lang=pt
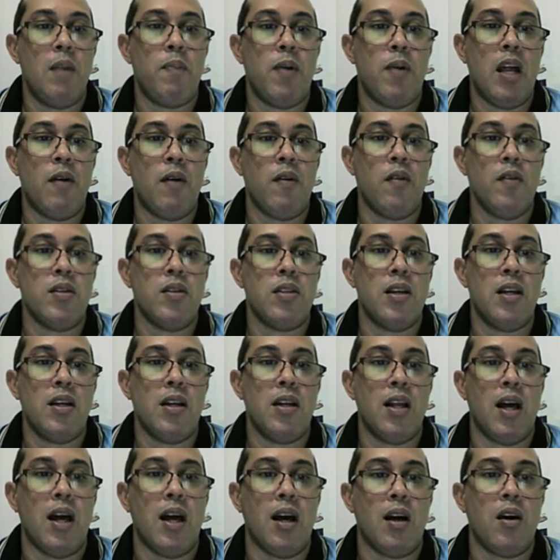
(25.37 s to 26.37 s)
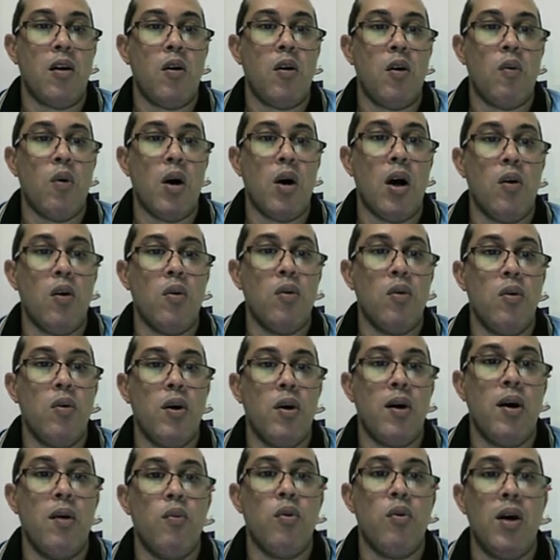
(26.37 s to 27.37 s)
ele falar para vocês lá qual
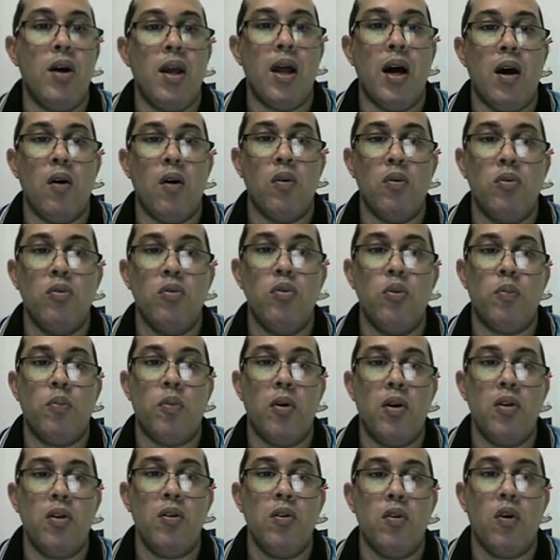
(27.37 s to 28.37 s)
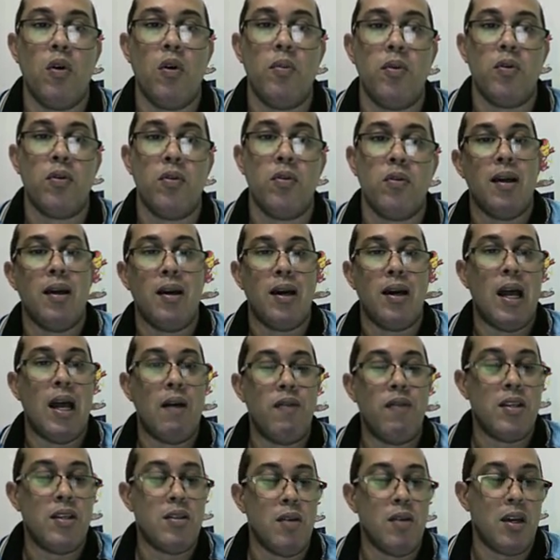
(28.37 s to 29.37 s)
o grau do polinômio,
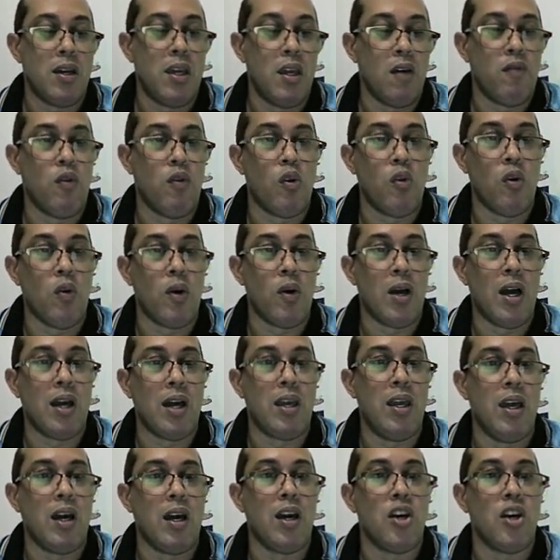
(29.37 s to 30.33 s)
Gravem isso aqui. Eu vou colocar aqui